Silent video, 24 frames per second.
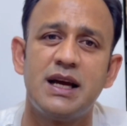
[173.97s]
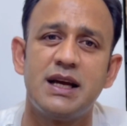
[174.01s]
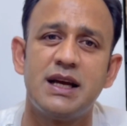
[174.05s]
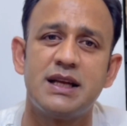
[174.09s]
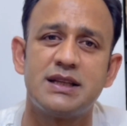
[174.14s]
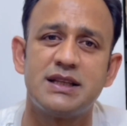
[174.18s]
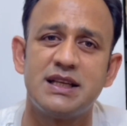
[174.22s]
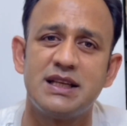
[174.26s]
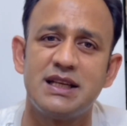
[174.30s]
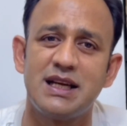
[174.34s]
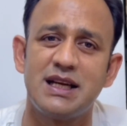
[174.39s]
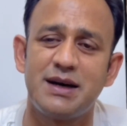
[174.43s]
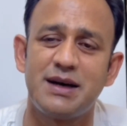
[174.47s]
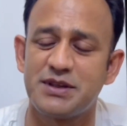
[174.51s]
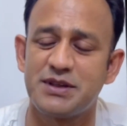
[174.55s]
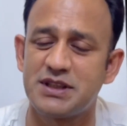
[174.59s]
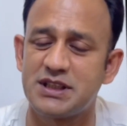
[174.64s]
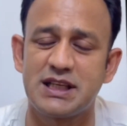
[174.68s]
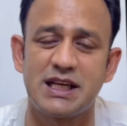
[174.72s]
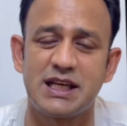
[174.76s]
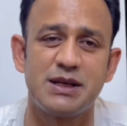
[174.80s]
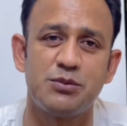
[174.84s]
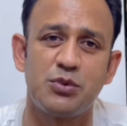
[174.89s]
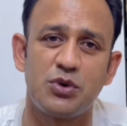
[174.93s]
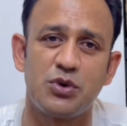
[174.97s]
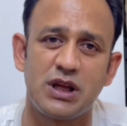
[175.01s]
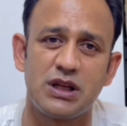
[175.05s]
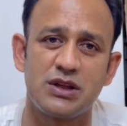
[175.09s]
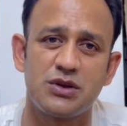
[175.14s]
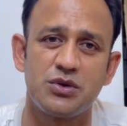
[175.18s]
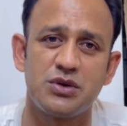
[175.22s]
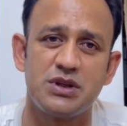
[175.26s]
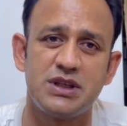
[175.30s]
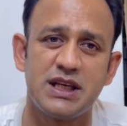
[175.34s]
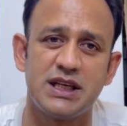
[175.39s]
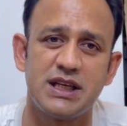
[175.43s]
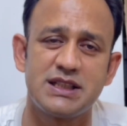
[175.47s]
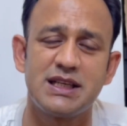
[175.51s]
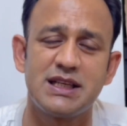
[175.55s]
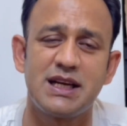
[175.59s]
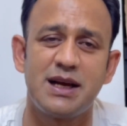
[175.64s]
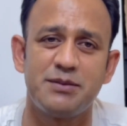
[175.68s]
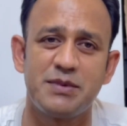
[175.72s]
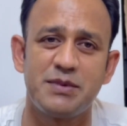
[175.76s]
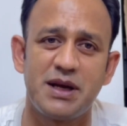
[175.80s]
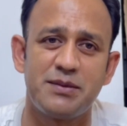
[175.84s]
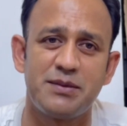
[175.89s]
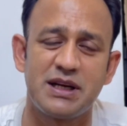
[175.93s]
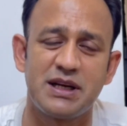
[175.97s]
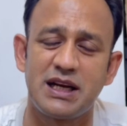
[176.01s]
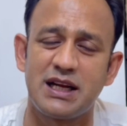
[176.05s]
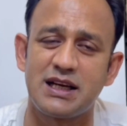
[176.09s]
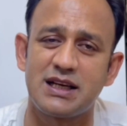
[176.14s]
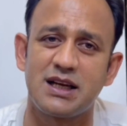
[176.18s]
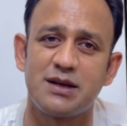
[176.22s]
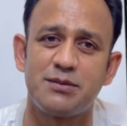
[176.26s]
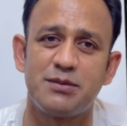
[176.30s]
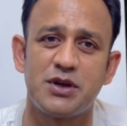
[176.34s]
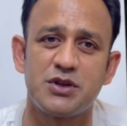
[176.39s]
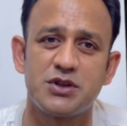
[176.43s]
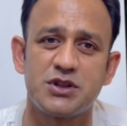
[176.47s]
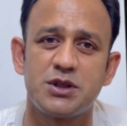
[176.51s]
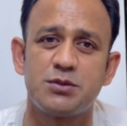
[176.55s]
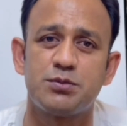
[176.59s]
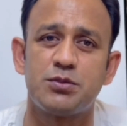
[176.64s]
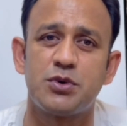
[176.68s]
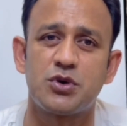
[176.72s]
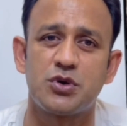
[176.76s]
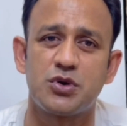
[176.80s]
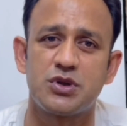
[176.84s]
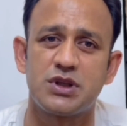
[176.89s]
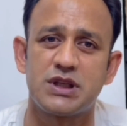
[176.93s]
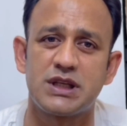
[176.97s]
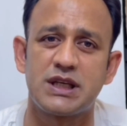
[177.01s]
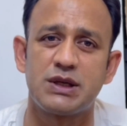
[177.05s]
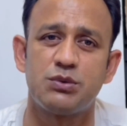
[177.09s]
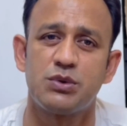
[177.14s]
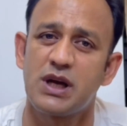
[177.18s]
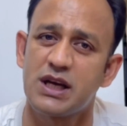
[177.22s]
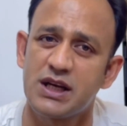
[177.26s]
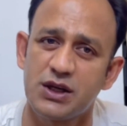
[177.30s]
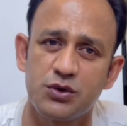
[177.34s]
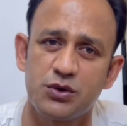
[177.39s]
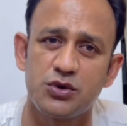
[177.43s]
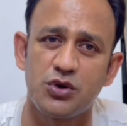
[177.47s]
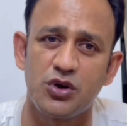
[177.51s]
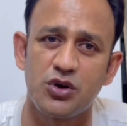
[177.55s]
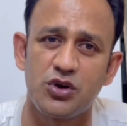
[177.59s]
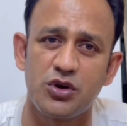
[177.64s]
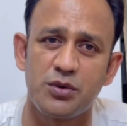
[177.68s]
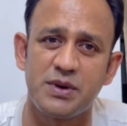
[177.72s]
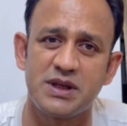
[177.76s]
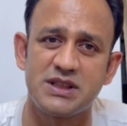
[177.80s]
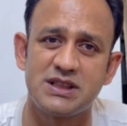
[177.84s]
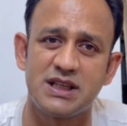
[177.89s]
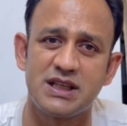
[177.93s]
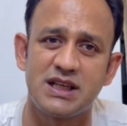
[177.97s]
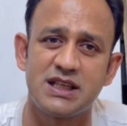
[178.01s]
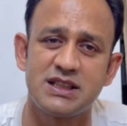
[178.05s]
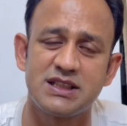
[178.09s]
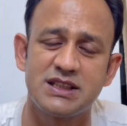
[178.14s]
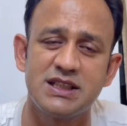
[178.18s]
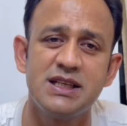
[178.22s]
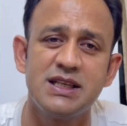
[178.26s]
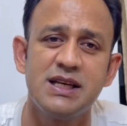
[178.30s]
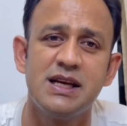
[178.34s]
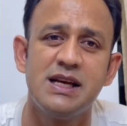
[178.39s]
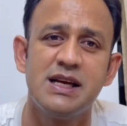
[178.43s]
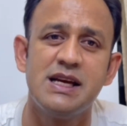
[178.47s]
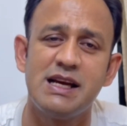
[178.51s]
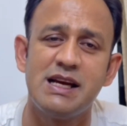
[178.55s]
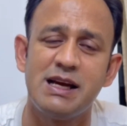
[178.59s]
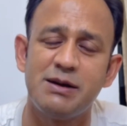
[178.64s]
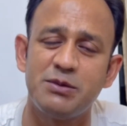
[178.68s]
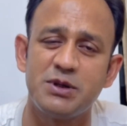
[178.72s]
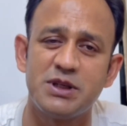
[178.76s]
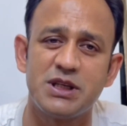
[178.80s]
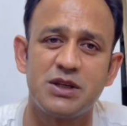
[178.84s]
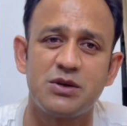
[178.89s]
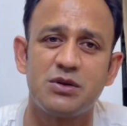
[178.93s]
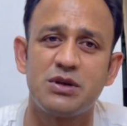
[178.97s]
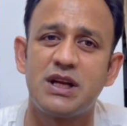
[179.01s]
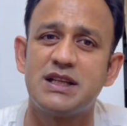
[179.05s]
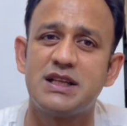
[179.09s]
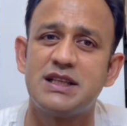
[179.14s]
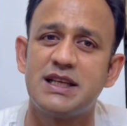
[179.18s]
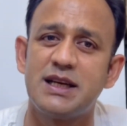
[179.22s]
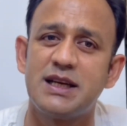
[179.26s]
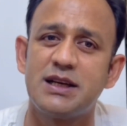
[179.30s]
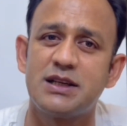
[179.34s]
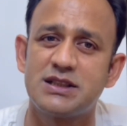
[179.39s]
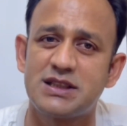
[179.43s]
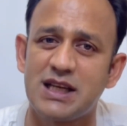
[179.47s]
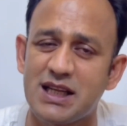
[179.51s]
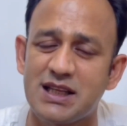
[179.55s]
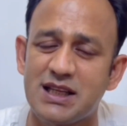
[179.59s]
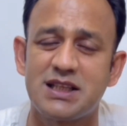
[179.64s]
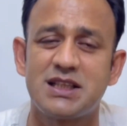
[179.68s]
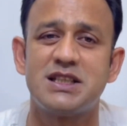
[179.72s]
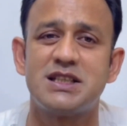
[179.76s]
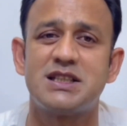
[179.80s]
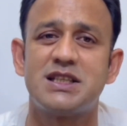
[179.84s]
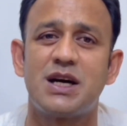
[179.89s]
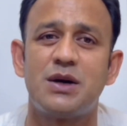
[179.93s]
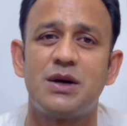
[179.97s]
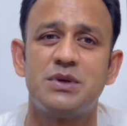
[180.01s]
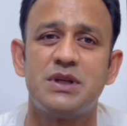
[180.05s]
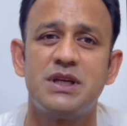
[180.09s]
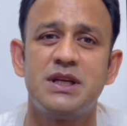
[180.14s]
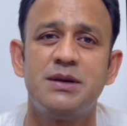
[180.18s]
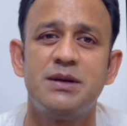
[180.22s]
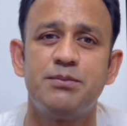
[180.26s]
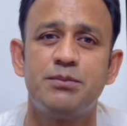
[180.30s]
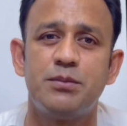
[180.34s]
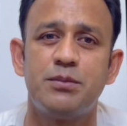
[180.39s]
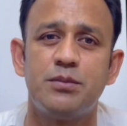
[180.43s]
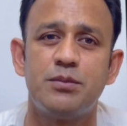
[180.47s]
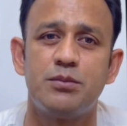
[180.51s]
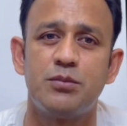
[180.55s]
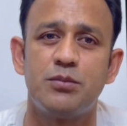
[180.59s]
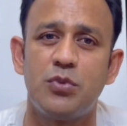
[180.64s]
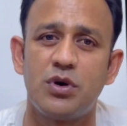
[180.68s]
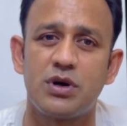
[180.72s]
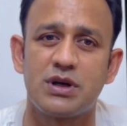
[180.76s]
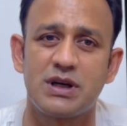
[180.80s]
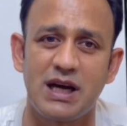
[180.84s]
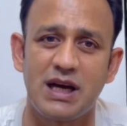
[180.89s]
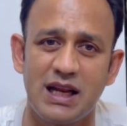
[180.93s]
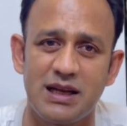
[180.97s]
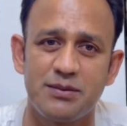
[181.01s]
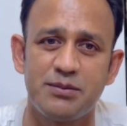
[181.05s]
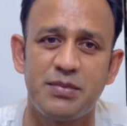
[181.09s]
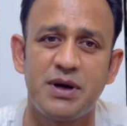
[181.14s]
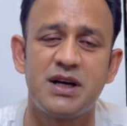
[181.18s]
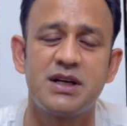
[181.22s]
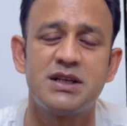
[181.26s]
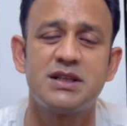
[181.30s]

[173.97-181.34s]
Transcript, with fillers: তিনি আমাদেরকে এই বরাদ্দ দিয়েছেন আমি আমার এলাকার মানুষের পক্ষ থেকে ওনাকেও ধন্যবাদ জানাচ্ছি এবং এগুলা দিয়ে যাত্রী ছাউনি কালভার্ট